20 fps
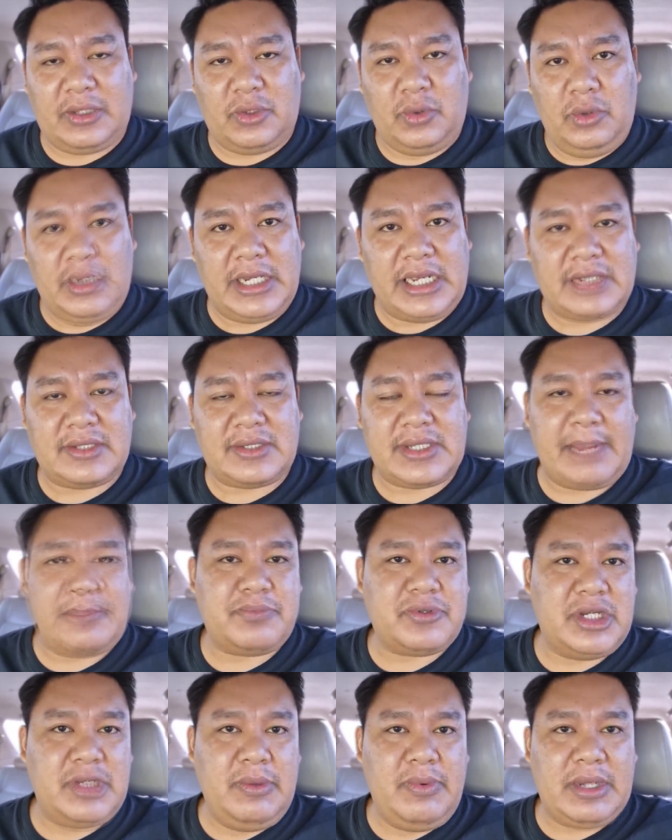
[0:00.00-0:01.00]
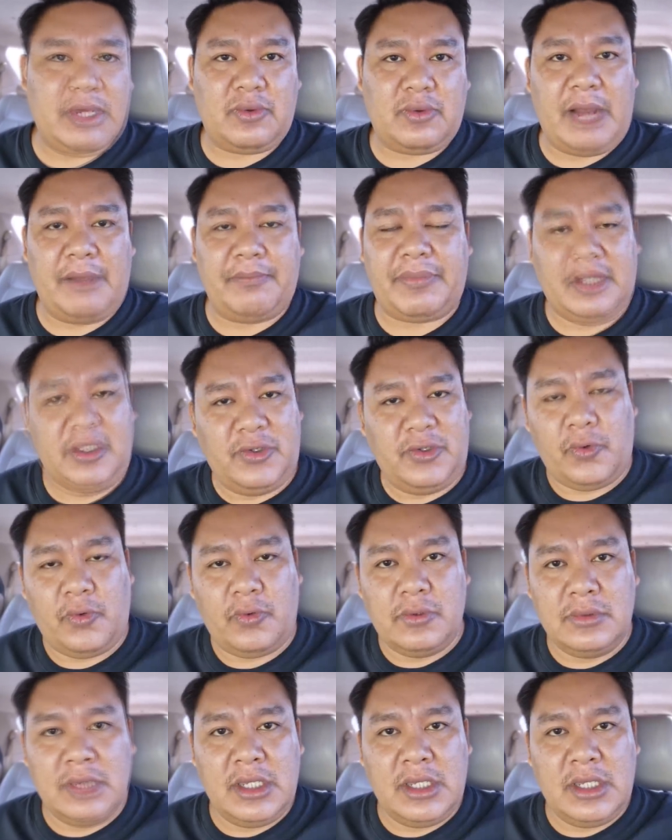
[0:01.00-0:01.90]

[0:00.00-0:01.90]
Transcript: ทุนทรัพย์ชีวิตความเป็นอยู่